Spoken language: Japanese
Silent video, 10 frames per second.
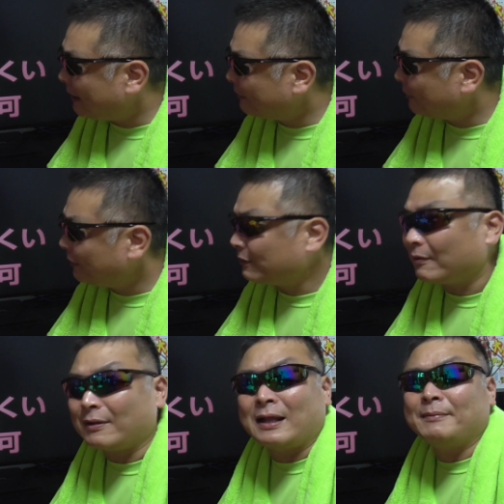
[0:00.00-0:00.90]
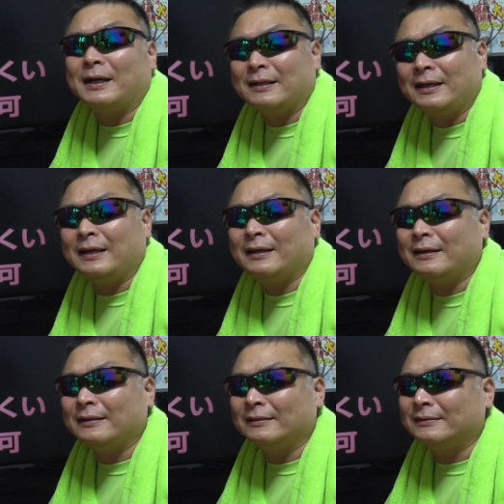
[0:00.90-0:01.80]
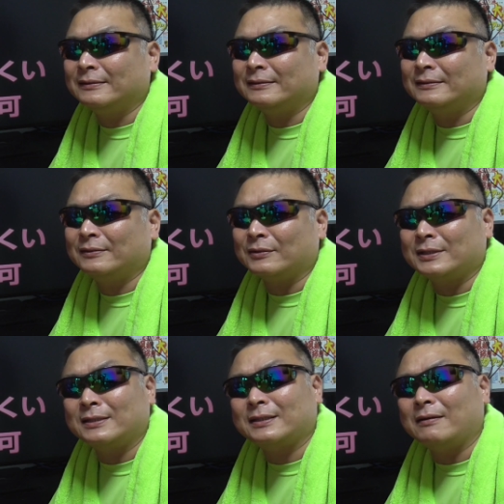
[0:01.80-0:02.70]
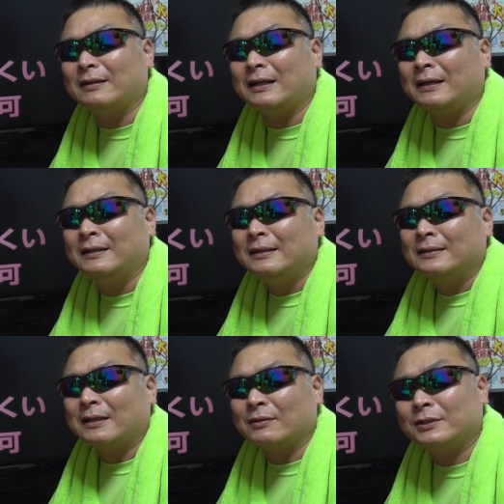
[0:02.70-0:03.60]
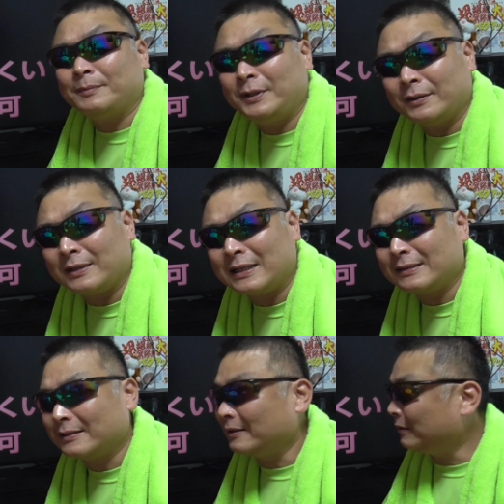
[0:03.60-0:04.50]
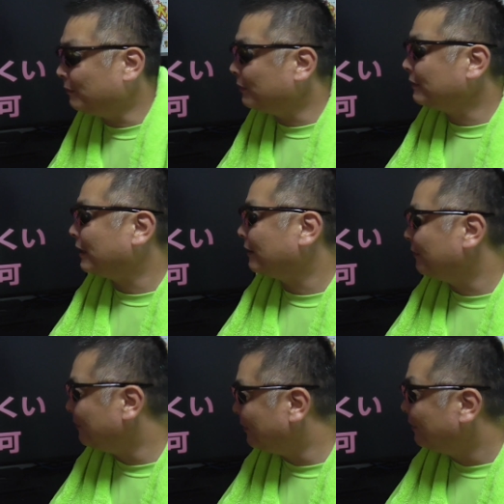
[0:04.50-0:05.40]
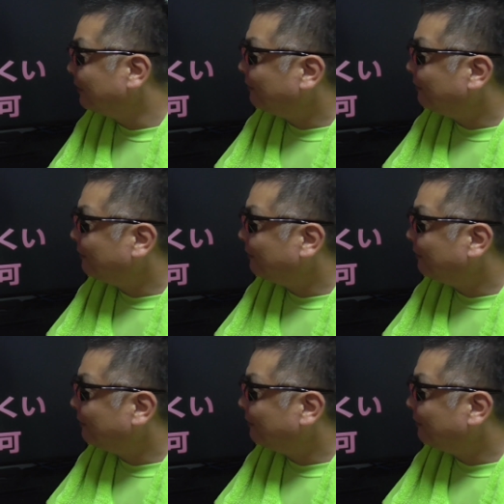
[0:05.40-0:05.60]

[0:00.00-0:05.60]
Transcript: アンドロイドのナビがね、うどうせ使うなら楽しめるよなって思うんだけども、